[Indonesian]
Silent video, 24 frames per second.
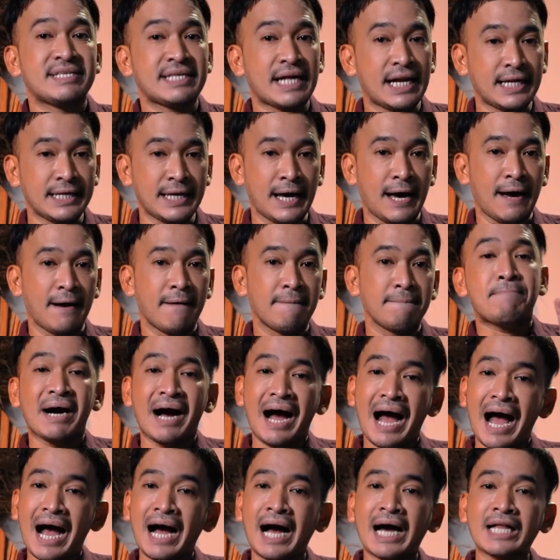Misalnya,
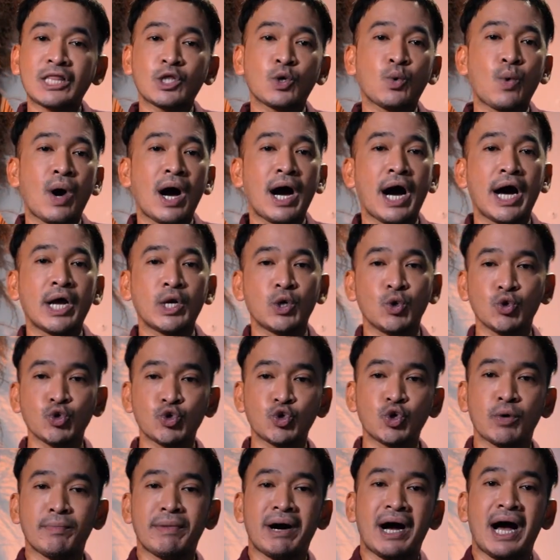penghangat ruangan
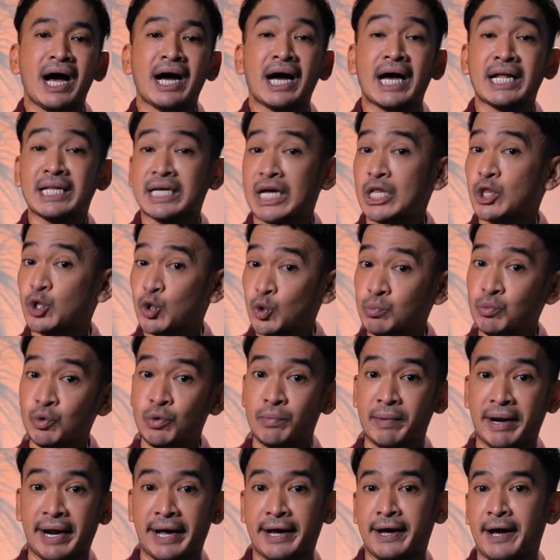untuk menghangatkan
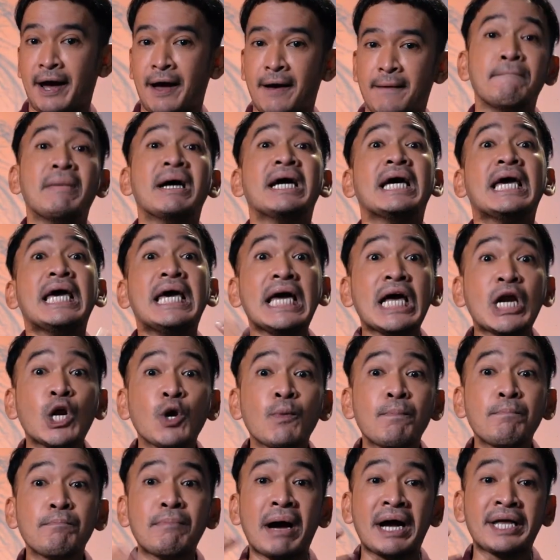tubuh mereka,
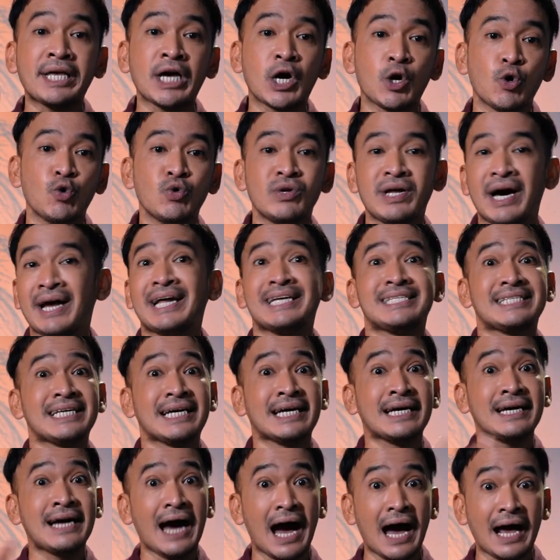menghirup banyak udara
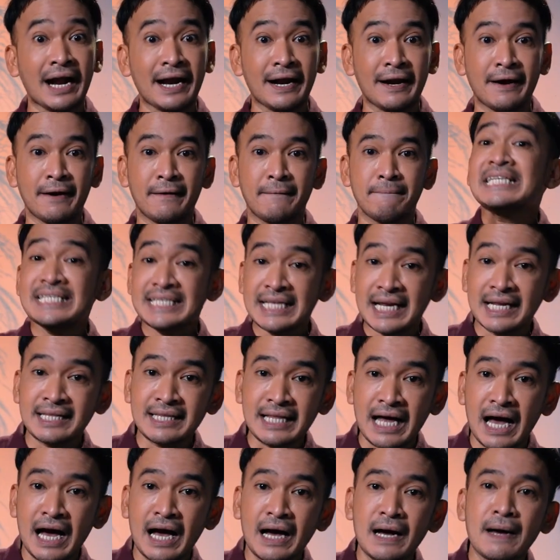segar,
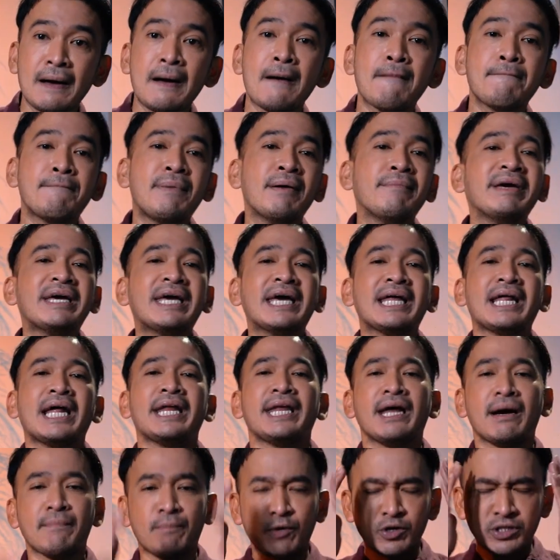serta pemikiran
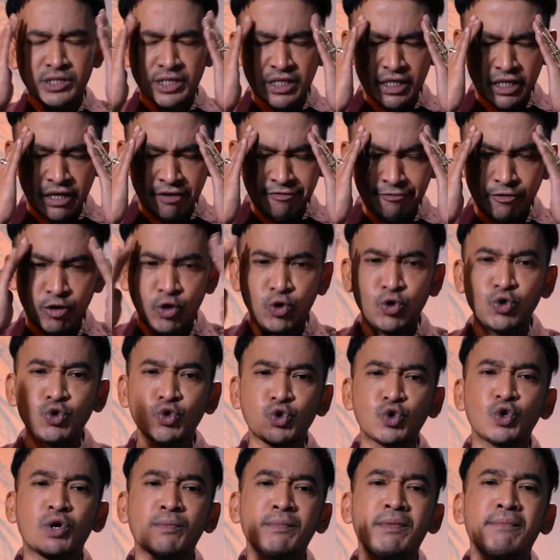yang positif
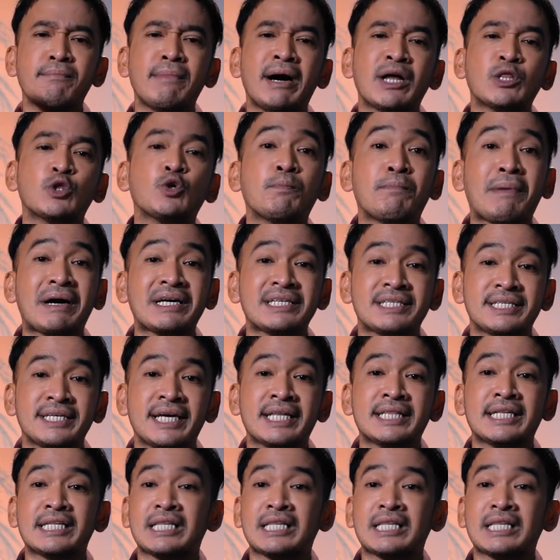untuk membantu pasien